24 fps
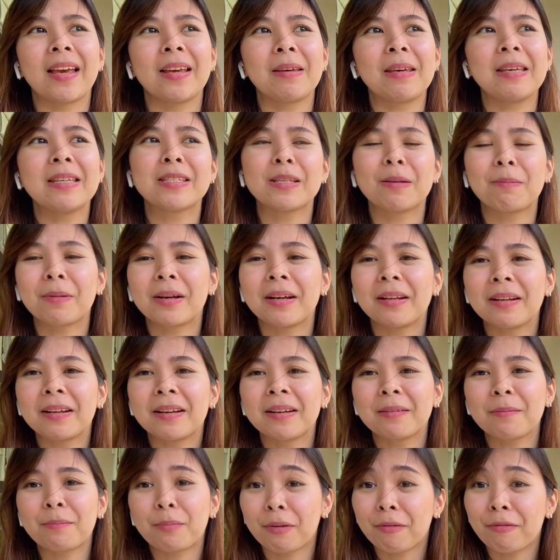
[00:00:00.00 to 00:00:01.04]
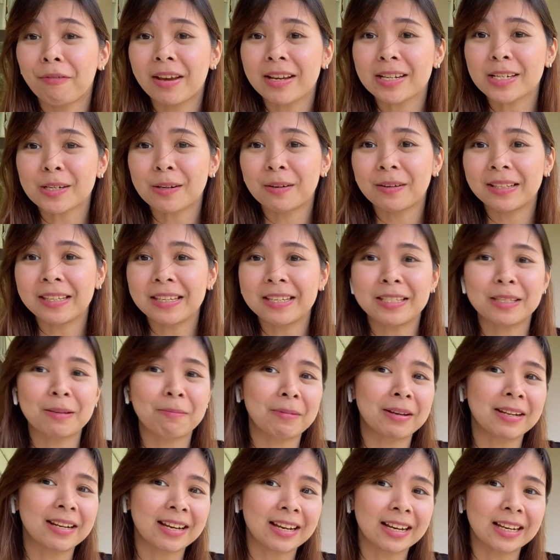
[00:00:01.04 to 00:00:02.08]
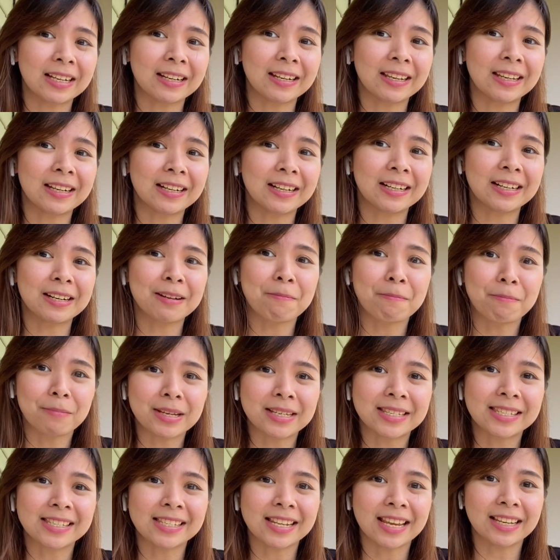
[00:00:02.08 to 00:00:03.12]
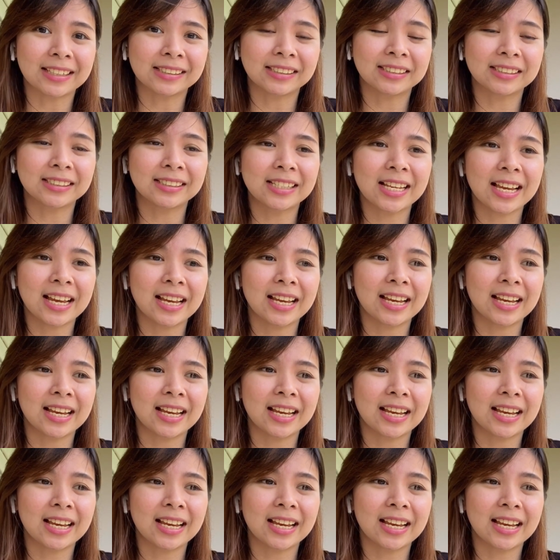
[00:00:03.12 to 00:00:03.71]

Isip ka ng profession, isip ka ng career, ng business na